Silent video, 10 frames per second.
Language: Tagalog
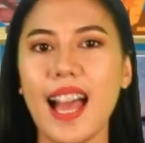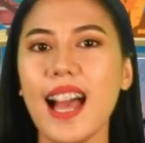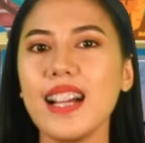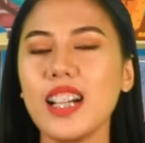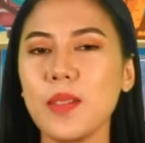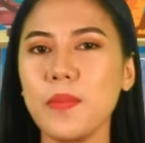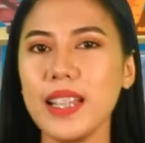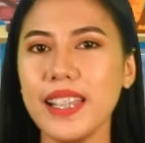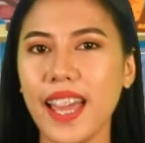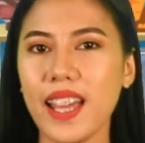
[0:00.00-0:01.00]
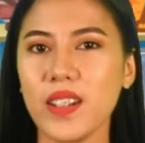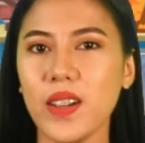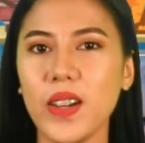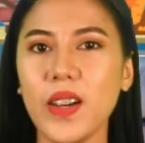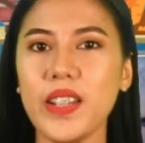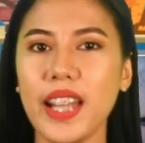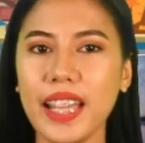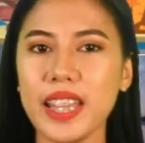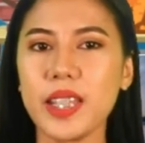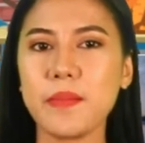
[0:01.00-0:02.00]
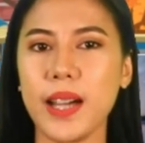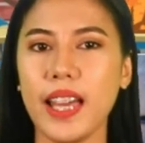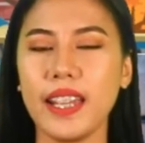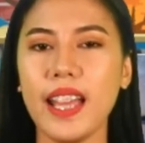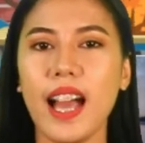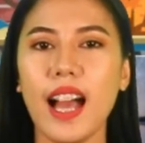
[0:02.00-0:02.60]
Ang kabalyero o knight naman